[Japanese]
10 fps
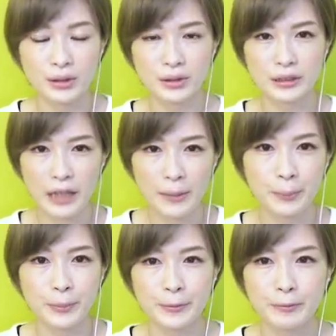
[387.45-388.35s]
スタン
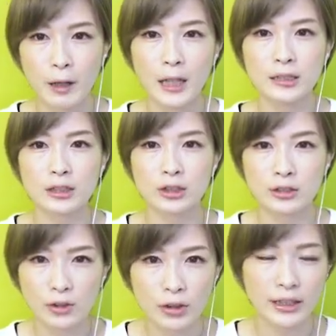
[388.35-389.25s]
は
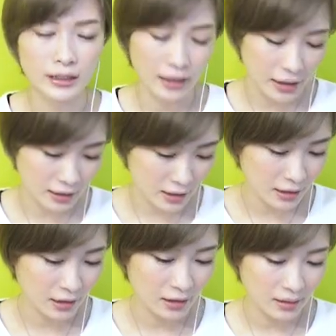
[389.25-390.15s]
すごい大事
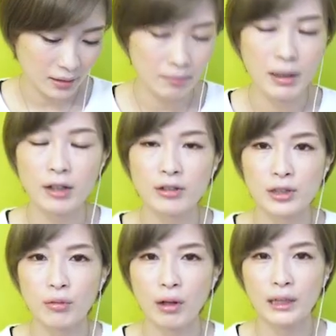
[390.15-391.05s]
で、
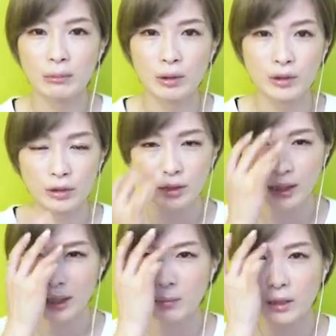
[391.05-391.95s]
マルチとかでもその
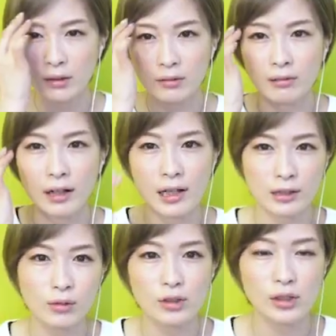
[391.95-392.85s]
タイミングとかが
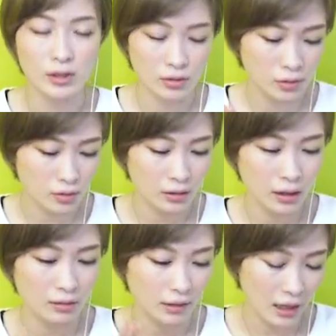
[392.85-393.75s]
すごい重要
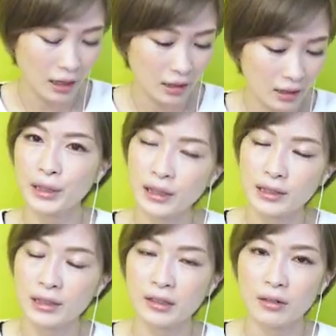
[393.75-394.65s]
なので、
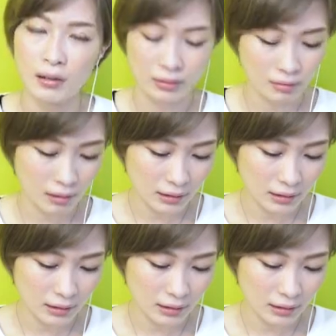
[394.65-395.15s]
プレイヤースキルがここ